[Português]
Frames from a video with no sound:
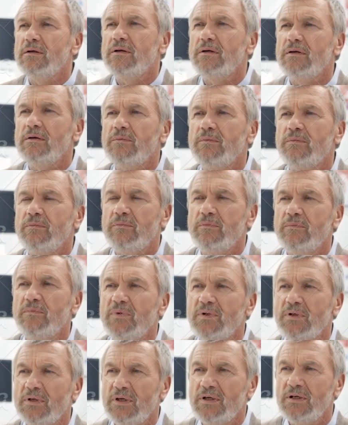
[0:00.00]
Isso
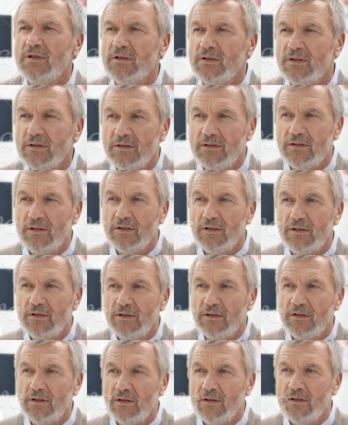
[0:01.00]
costuma acontecer devido a
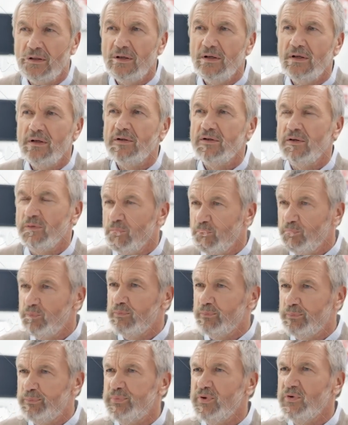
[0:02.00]
doenças que causam
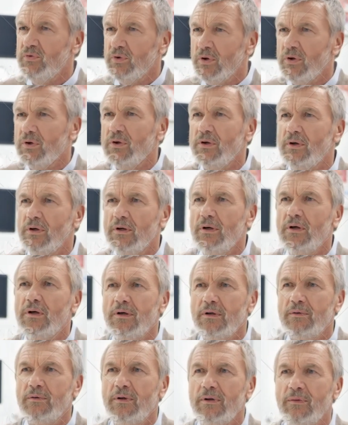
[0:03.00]
comprometimento
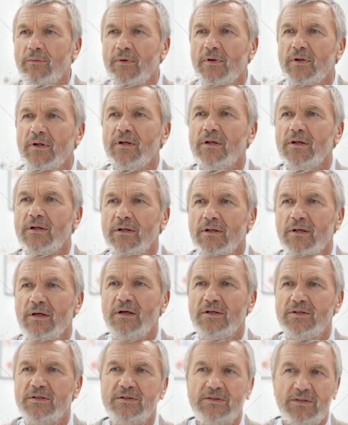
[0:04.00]
sistêmico ou
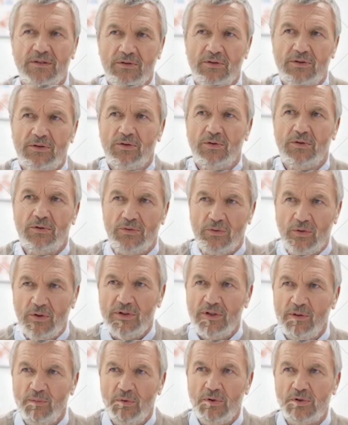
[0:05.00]
generalizado,
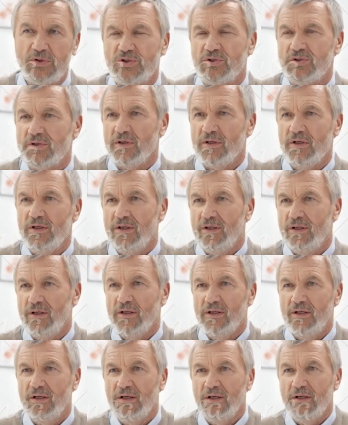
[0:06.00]
como HIV, a
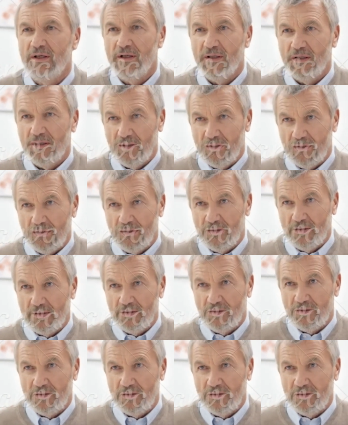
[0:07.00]
tuberculose, a